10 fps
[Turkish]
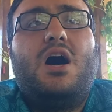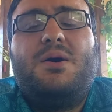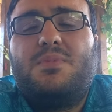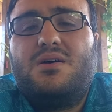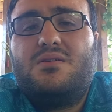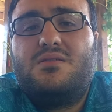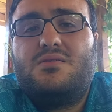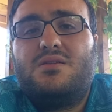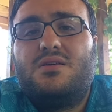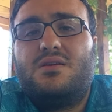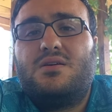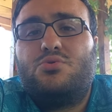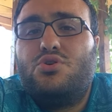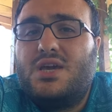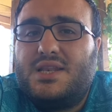Ama e,
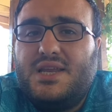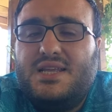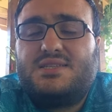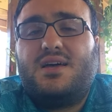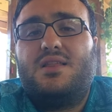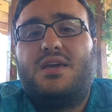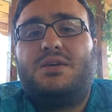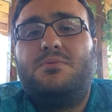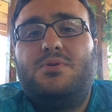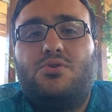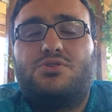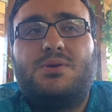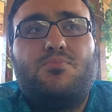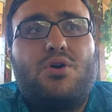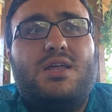dünyanın en iyi sağlık ekibi bile
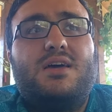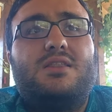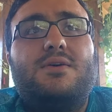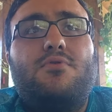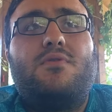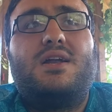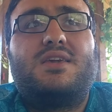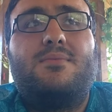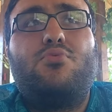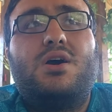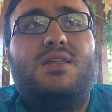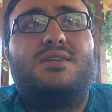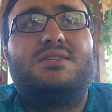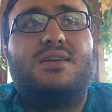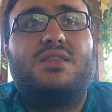olsa bu kadar depo varken, bu kadar
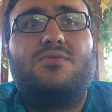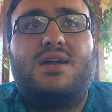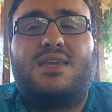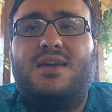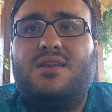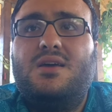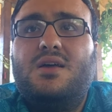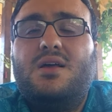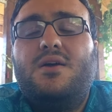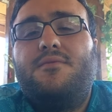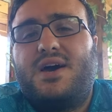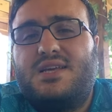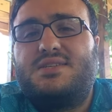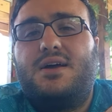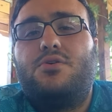sıkıntı varken
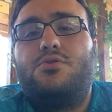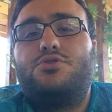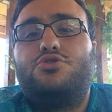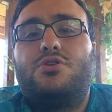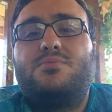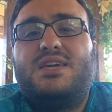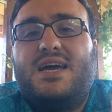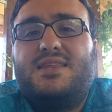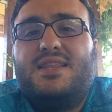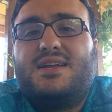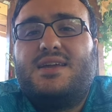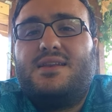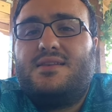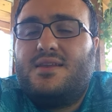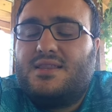Faraza konuşuyorum.
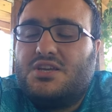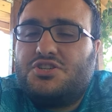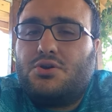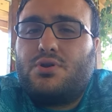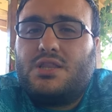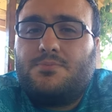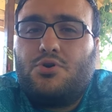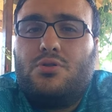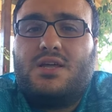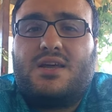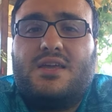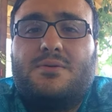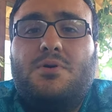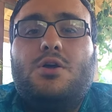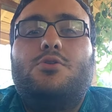Kendilerine teşekkür edip yolları
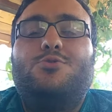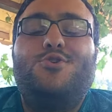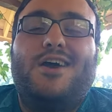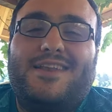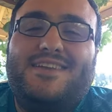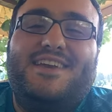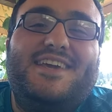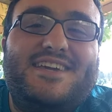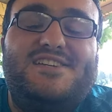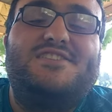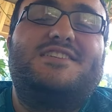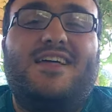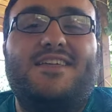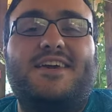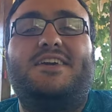ayırıp dünyanın en iyi ikinci
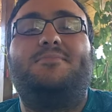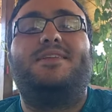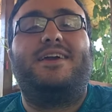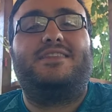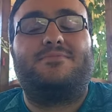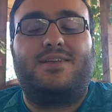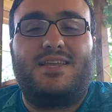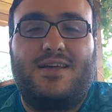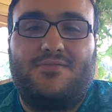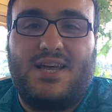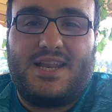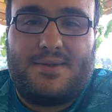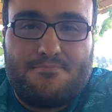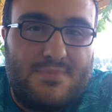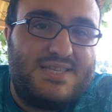sağlık ekibini getirme
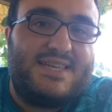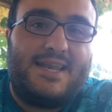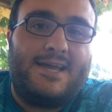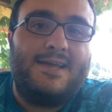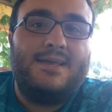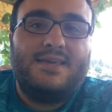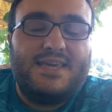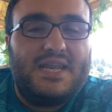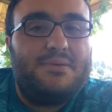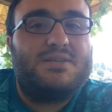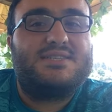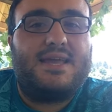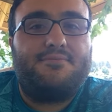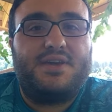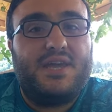taraftarıyım. Mesela yeni bir
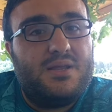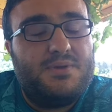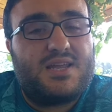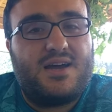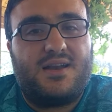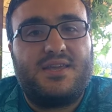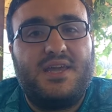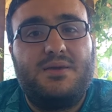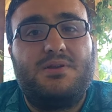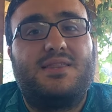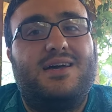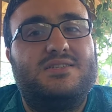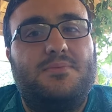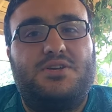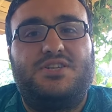sayfa, yeni bir kan, yeni bir
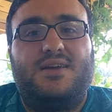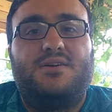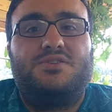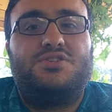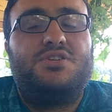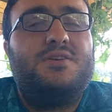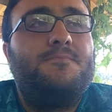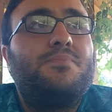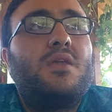taze başlangıç için